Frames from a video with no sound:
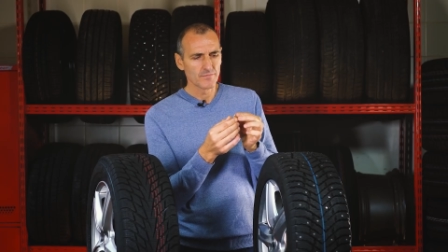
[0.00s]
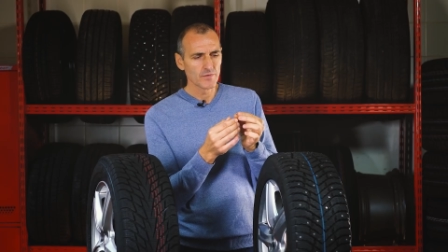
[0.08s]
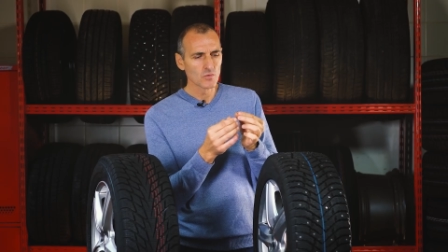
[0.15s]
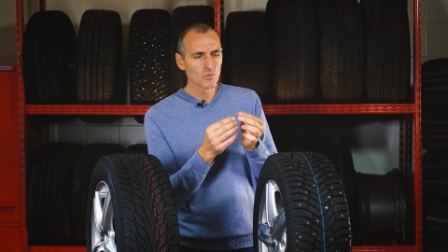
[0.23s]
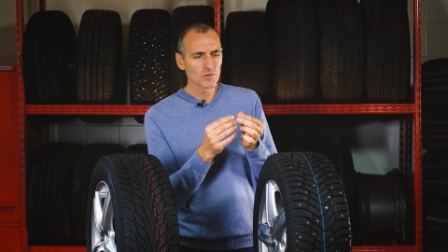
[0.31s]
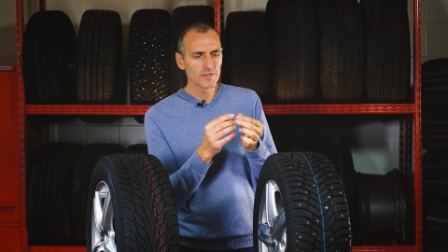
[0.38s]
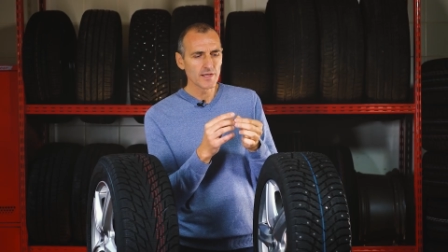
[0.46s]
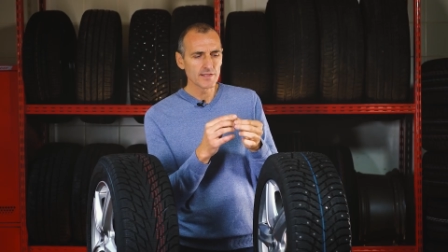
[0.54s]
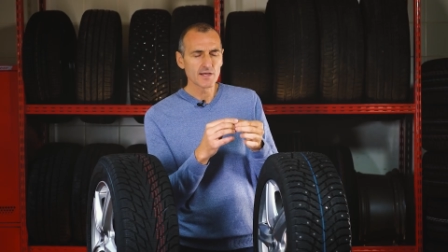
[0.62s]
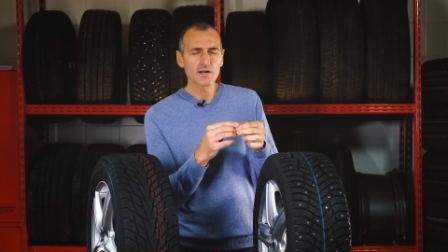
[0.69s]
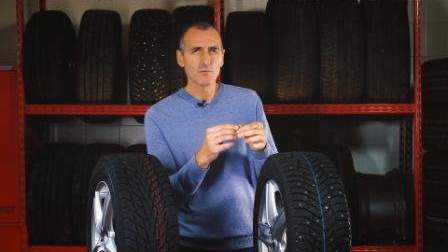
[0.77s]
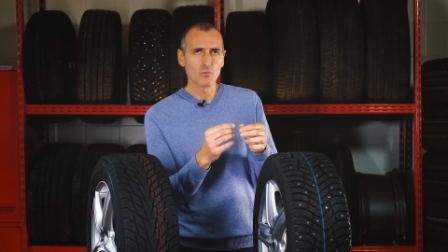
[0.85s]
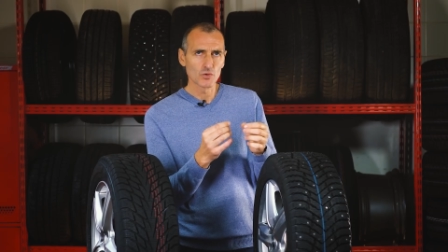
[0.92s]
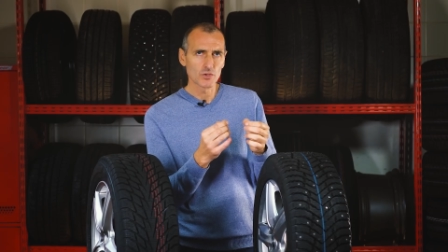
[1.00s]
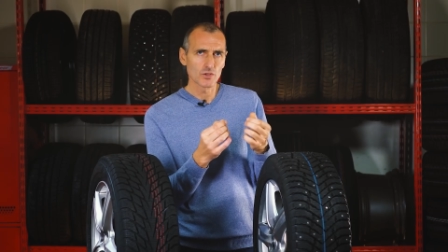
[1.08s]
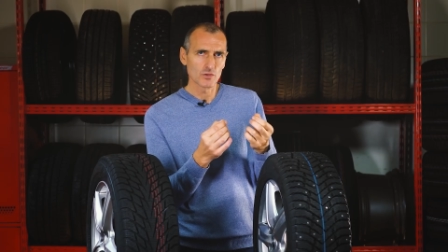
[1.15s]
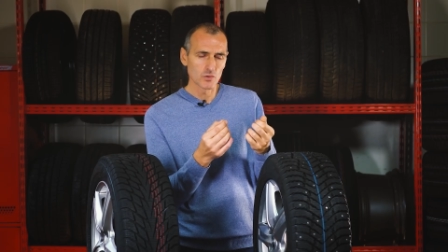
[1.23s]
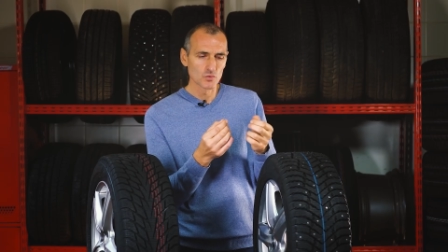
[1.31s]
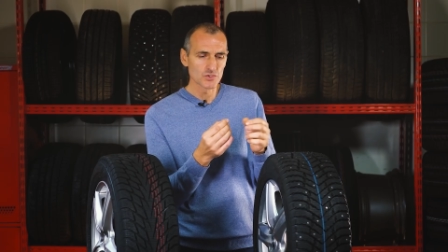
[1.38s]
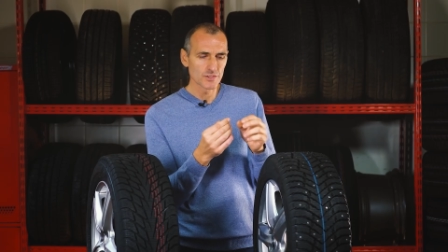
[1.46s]
фигурный, она
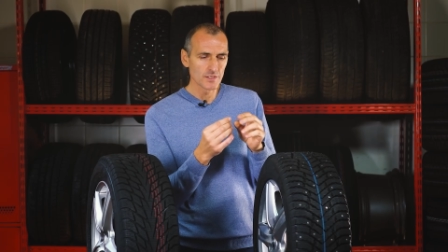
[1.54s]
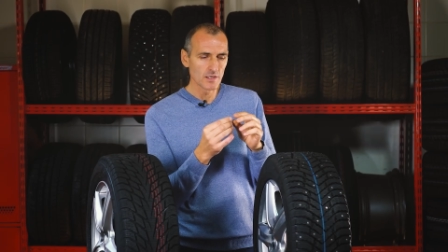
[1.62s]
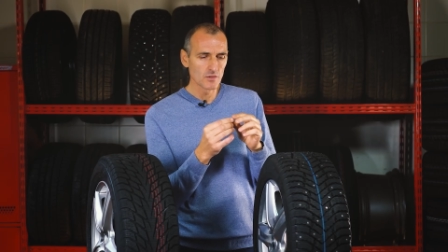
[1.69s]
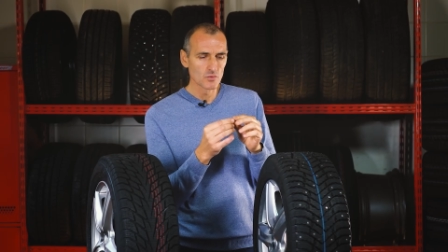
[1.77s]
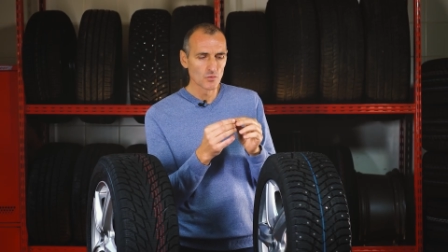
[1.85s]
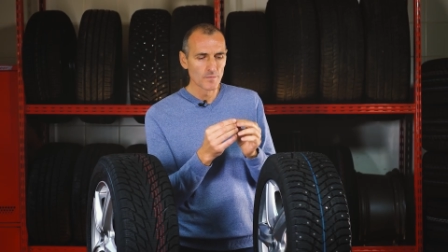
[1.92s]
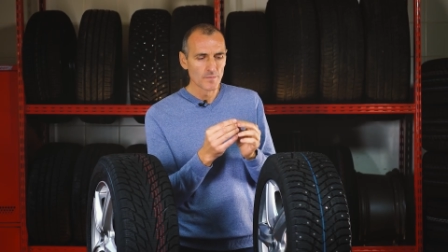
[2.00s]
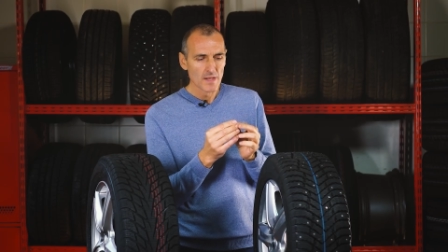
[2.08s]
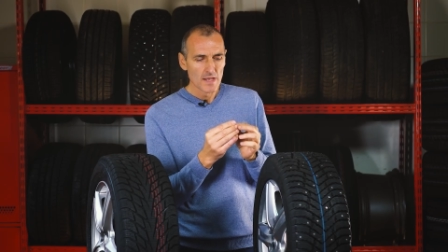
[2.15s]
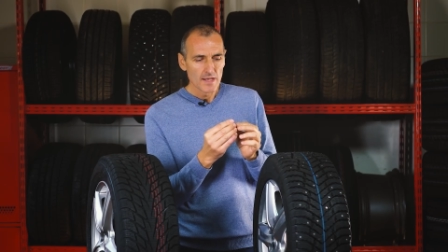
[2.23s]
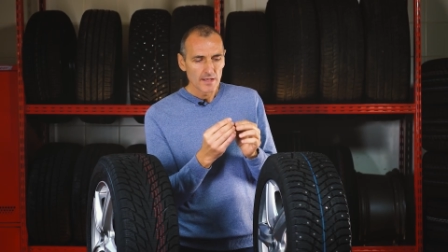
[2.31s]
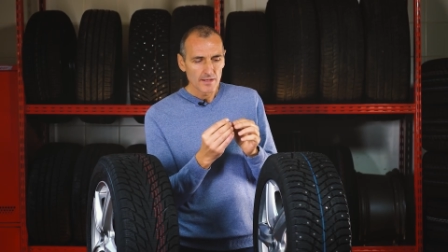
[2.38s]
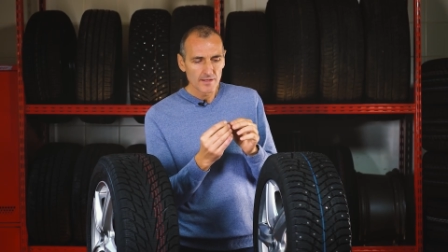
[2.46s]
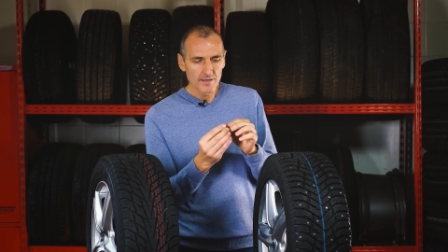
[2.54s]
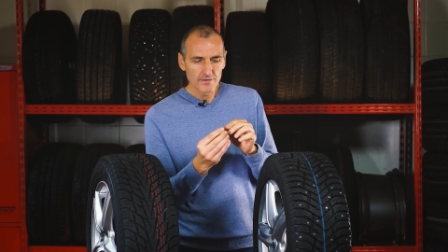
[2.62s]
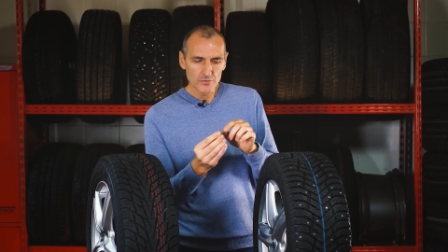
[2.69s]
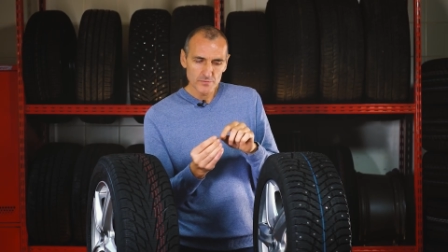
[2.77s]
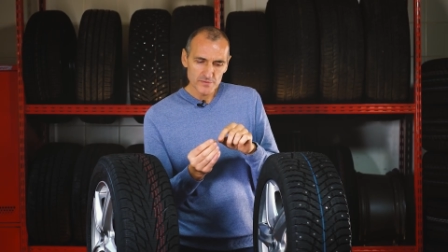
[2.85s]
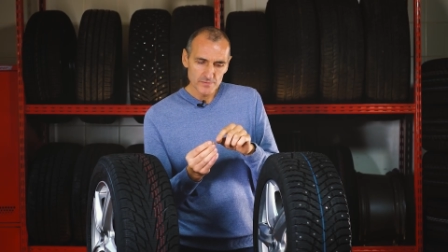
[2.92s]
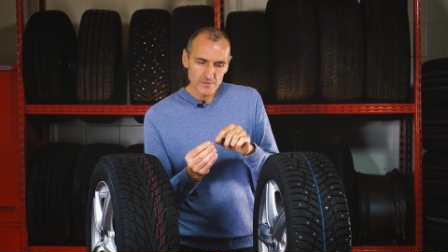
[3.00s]
работает лучше на льду. И
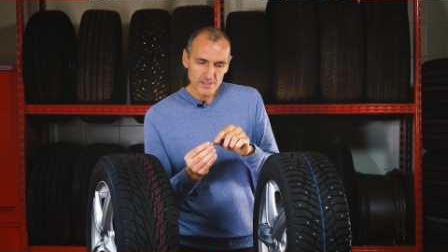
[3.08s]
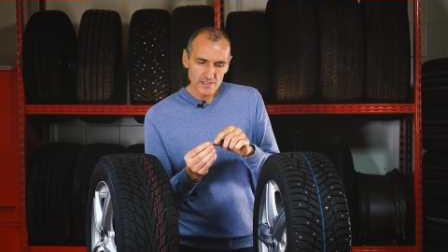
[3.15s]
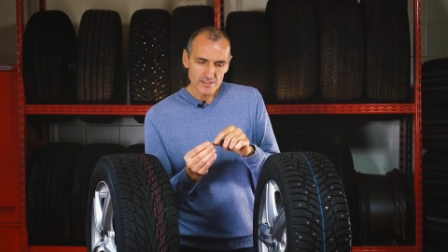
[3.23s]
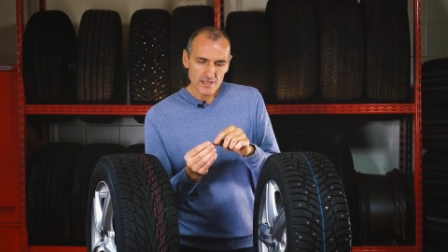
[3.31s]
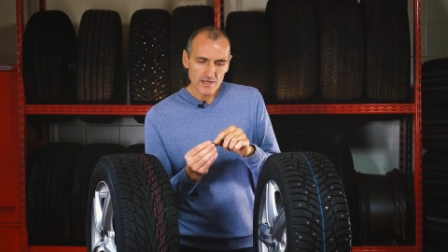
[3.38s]
вот посмотрите,